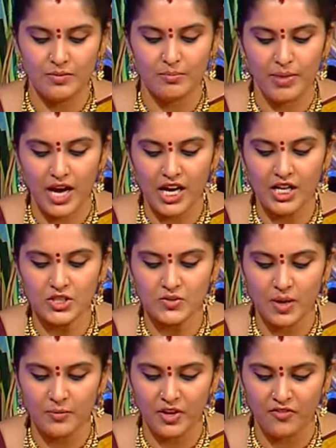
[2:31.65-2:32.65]

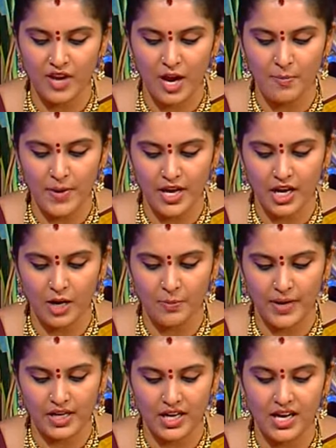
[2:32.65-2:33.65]
భాగస్వామ్య వ్యాపారాల
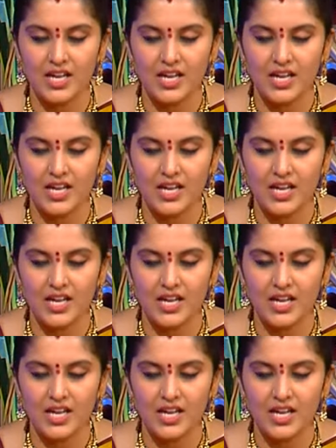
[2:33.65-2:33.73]
పట్ల